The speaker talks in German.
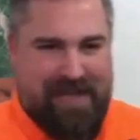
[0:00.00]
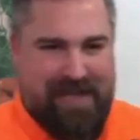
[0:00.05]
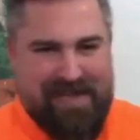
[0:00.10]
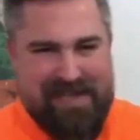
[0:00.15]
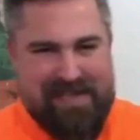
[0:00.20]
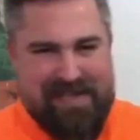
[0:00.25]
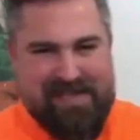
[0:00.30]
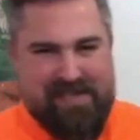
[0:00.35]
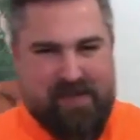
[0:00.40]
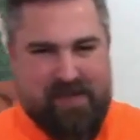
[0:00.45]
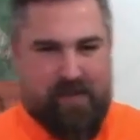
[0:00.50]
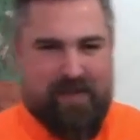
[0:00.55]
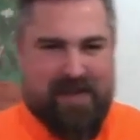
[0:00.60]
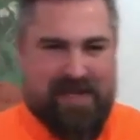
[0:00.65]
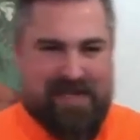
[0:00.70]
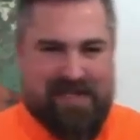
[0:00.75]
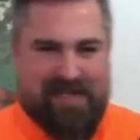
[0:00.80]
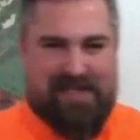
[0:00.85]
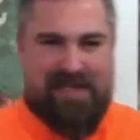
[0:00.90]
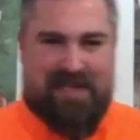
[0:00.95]
Somit
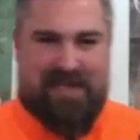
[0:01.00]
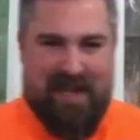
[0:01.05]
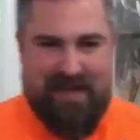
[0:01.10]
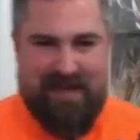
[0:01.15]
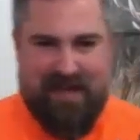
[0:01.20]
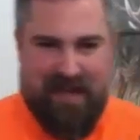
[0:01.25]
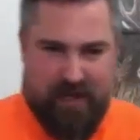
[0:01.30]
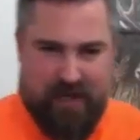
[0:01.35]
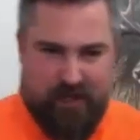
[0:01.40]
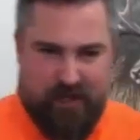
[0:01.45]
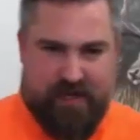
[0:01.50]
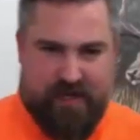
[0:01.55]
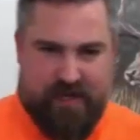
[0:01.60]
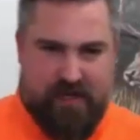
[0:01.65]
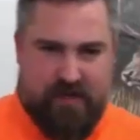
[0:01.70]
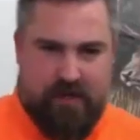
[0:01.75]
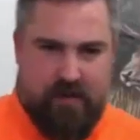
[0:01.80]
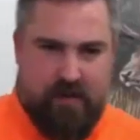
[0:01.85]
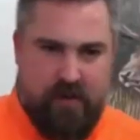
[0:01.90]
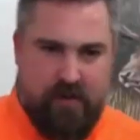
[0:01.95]
ist Sicherheit hergestellt.
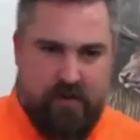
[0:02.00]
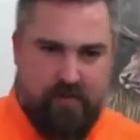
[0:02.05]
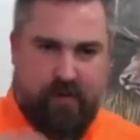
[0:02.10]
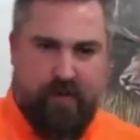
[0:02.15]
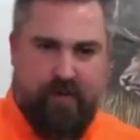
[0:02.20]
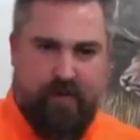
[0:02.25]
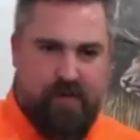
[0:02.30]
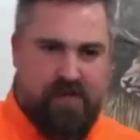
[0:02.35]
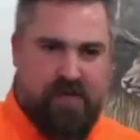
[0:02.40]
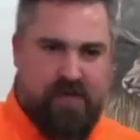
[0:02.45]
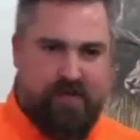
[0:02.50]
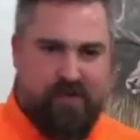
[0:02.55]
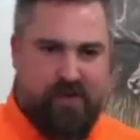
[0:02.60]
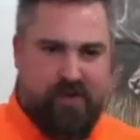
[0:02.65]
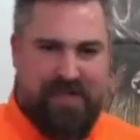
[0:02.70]
Prüfungsabschnitt